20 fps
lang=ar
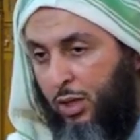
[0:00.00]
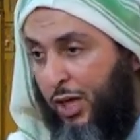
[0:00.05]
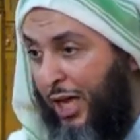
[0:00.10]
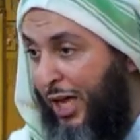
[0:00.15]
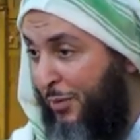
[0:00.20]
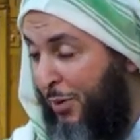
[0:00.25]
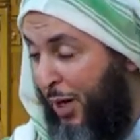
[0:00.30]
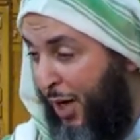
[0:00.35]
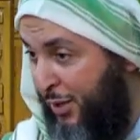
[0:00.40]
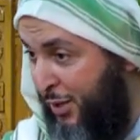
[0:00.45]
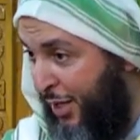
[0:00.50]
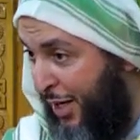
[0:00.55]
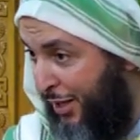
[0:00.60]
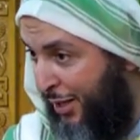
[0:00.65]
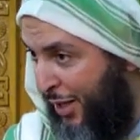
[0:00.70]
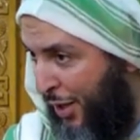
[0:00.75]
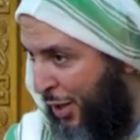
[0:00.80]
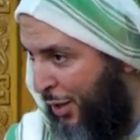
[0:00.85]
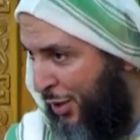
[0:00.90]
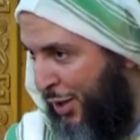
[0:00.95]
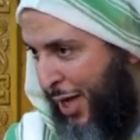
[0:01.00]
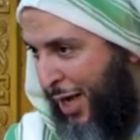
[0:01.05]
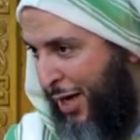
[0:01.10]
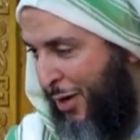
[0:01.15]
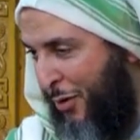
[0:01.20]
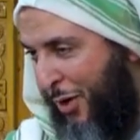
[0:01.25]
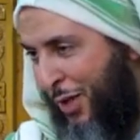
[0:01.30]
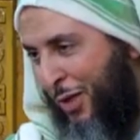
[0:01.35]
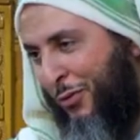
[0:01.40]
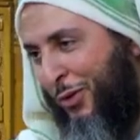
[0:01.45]
قلم الحسنات هذا
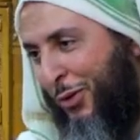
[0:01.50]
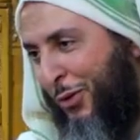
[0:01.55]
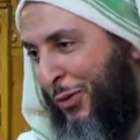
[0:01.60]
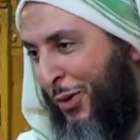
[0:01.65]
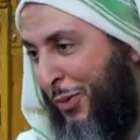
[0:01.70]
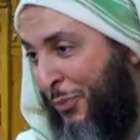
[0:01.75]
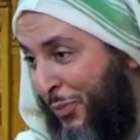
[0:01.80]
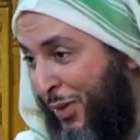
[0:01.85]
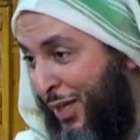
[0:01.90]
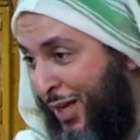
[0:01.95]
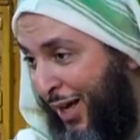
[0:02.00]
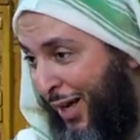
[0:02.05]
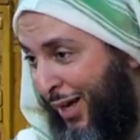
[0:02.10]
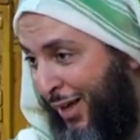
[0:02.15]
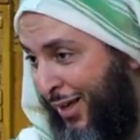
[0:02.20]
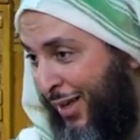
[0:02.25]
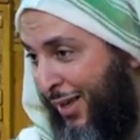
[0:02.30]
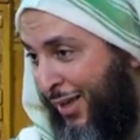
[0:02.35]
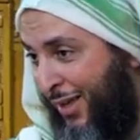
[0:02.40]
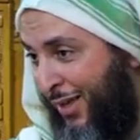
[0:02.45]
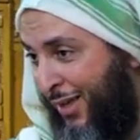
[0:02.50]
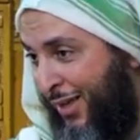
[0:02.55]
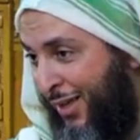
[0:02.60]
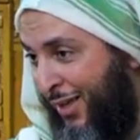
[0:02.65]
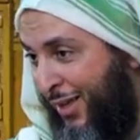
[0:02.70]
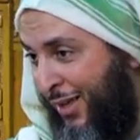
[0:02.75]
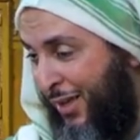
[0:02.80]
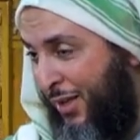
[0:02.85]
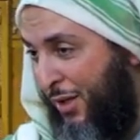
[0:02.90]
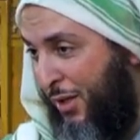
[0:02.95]
جار وهذا فضل ربنا
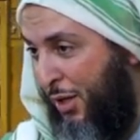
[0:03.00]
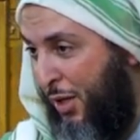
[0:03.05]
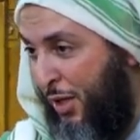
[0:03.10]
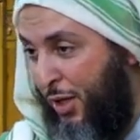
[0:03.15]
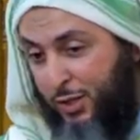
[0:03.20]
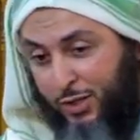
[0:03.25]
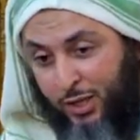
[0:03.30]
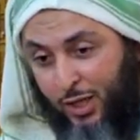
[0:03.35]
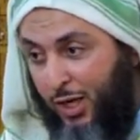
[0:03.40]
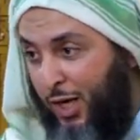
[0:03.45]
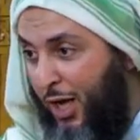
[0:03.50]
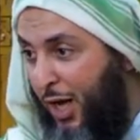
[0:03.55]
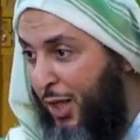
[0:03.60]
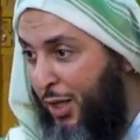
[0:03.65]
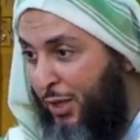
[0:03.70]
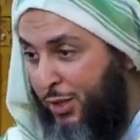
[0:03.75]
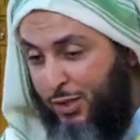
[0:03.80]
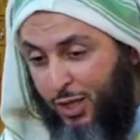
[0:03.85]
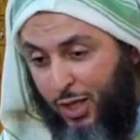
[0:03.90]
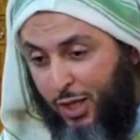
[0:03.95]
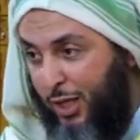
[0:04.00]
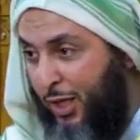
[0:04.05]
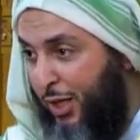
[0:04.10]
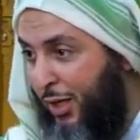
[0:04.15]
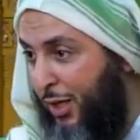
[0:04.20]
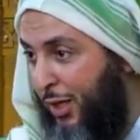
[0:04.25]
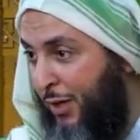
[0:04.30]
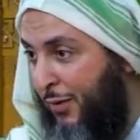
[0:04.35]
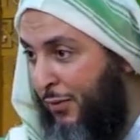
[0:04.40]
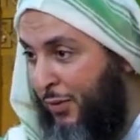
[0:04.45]
إذا صلى هذا الصغير
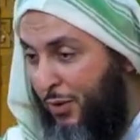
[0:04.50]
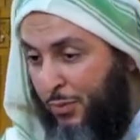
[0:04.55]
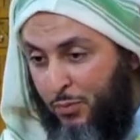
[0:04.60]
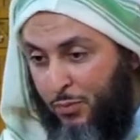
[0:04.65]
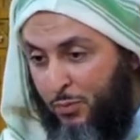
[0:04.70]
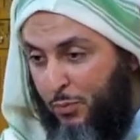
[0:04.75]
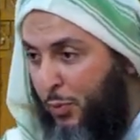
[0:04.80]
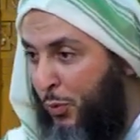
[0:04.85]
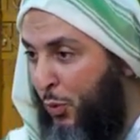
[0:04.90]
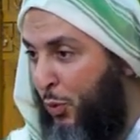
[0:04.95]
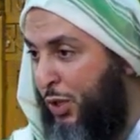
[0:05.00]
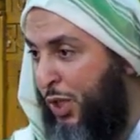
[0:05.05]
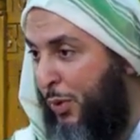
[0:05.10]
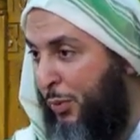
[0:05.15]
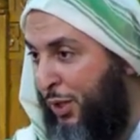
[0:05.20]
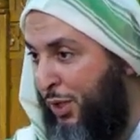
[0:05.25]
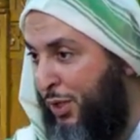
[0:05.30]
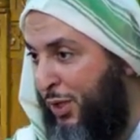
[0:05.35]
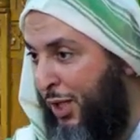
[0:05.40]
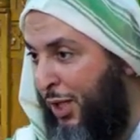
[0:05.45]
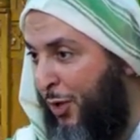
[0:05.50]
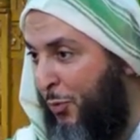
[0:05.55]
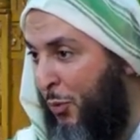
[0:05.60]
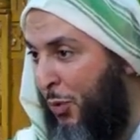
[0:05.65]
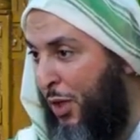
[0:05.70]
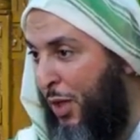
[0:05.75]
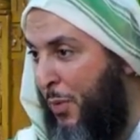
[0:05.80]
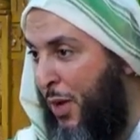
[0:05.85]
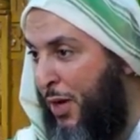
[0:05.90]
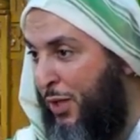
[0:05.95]
ابن سبع سنين ابن
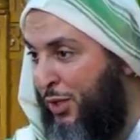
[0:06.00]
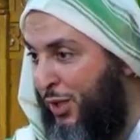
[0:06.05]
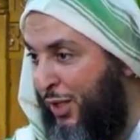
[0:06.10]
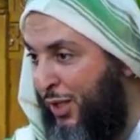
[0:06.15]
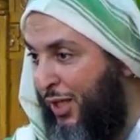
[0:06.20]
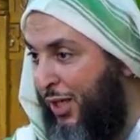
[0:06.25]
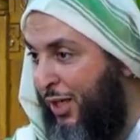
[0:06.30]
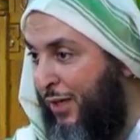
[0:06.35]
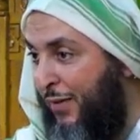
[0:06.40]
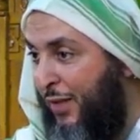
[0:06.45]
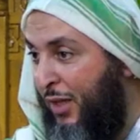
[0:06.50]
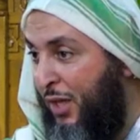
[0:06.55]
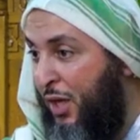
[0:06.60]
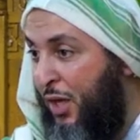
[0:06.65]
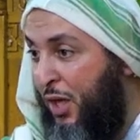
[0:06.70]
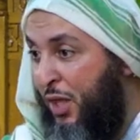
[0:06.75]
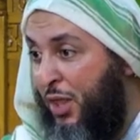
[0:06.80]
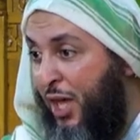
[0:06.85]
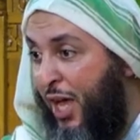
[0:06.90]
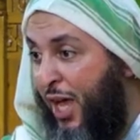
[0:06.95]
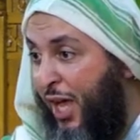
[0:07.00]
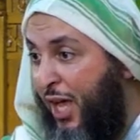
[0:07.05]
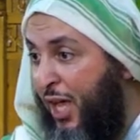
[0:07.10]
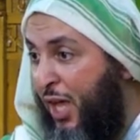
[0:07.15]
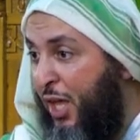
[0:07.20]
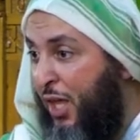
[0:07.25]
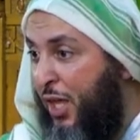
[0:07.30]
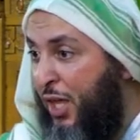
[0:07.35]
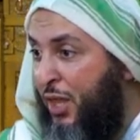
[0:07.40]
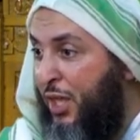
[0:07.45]
ثمان سنين إذا
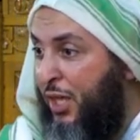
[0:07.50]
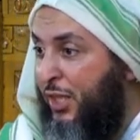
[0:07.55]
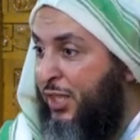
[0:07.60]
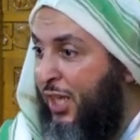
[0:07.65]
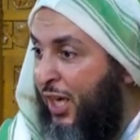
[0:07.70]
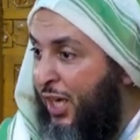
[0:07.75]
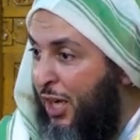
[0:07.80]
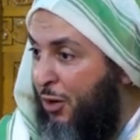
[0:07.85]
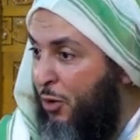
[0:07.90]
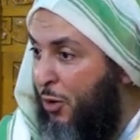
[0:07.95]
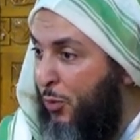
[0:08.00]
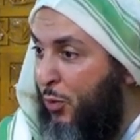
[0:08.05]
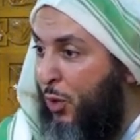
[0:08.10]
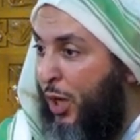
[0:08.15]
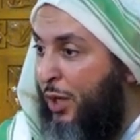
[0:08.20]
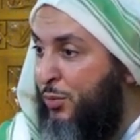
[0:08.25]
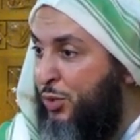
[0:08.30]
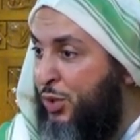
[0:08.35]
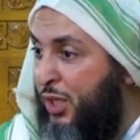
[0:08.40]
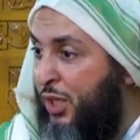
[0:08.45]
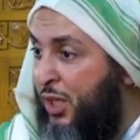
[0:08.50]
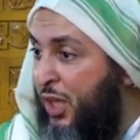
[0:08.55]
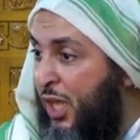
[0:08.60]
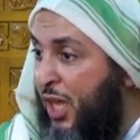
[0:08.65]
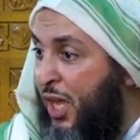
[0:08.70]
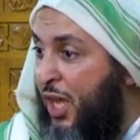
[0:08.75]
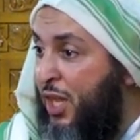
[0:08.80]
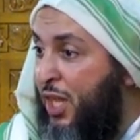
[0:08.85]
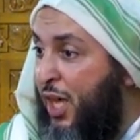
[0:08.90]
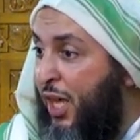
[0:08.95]
إذا صلى وابن خمس سنين
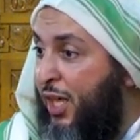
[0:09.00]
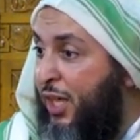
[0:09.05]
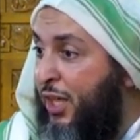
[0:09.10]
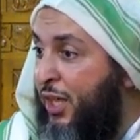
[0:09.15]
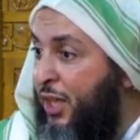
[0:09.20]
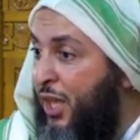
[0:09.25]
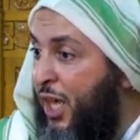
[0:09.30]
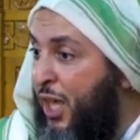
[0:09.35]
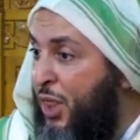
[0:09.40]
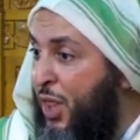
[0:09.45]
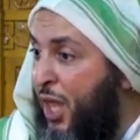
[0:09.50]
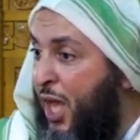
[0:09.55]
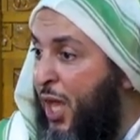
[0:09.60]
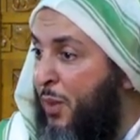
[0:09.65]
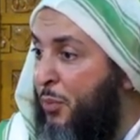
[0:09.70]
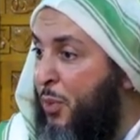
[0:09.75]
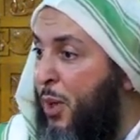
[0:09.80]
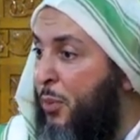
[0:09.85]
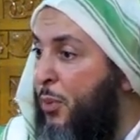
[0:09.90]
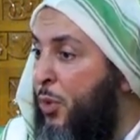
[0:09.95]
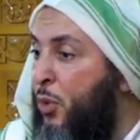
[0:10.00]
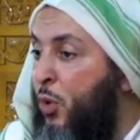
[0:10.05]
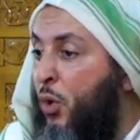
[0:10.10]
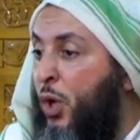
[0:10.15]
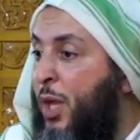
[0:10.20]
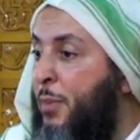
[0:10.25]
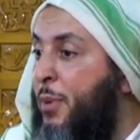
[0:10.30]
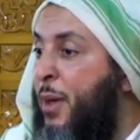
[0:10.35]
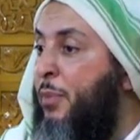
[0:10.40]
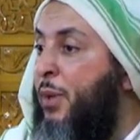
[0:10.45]
إذا إذا ذهب
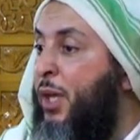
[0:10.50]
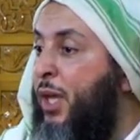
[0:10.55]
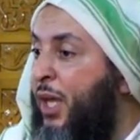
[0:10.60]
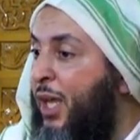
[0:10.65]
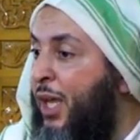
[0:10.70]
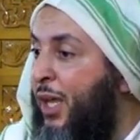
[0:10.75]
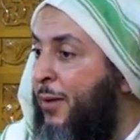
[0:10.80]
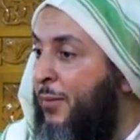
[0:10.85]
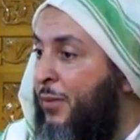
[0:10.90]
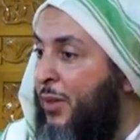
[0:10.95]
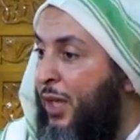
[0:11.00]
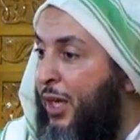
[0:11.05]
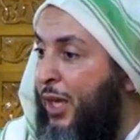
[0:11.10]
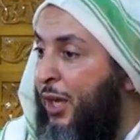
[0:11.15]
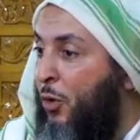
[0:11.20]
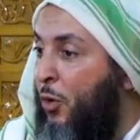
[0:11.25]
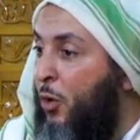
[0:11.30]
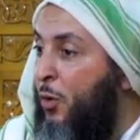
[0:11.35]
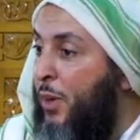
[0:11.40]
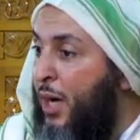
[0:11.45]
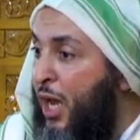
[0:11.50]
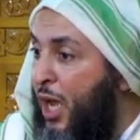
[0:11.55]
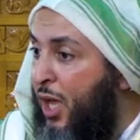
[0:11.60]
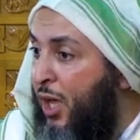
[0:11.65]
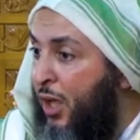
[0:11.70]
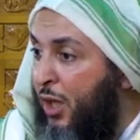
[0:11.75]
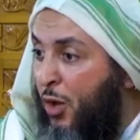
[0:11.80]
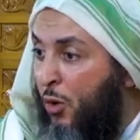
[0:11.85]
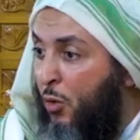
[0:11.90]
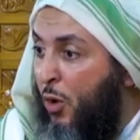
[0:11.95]
ذهب به للعمرة
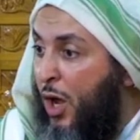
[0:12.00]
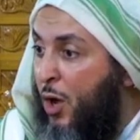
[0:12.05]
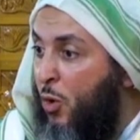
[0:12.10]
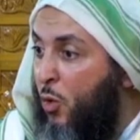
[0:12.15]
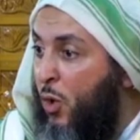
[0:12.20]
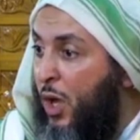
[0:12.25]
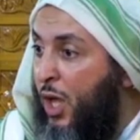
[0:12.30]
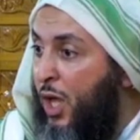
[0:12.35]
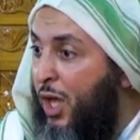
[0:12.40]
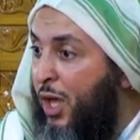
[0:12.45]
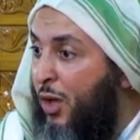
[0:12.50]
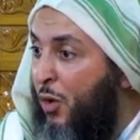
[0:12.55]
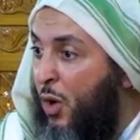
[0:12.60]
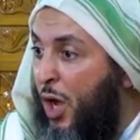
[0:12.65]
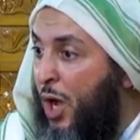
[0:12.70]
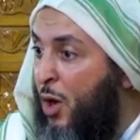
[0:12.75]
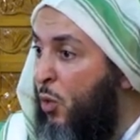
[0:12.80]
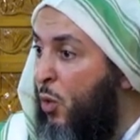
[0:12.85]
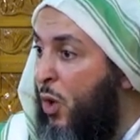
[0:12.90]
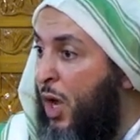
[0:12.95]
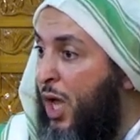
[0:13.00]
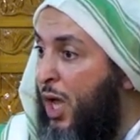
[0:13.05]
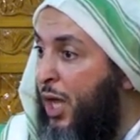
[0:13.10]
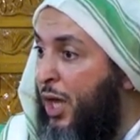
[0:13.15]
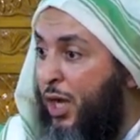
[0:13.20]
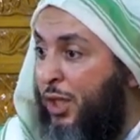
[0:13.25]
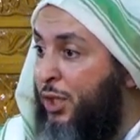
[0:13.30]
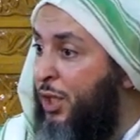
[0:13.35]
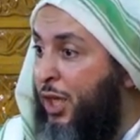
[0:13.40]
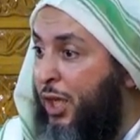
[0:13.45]
وهو وهو
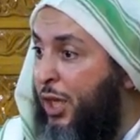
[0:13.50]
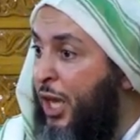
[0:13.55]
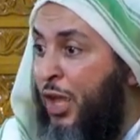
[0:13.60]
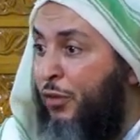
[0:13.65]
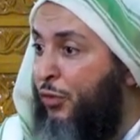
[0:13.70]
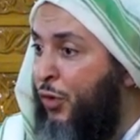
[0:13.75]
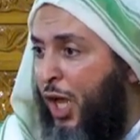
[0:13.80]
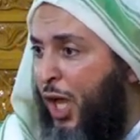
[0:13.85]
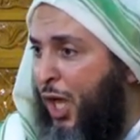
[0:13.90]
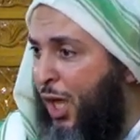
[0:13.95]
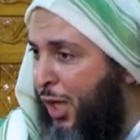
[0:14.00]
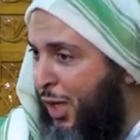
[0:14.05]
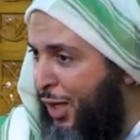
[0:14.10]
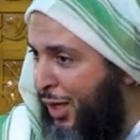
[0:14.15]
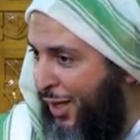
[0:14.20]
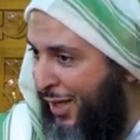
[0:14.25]
رضيع لا يفقه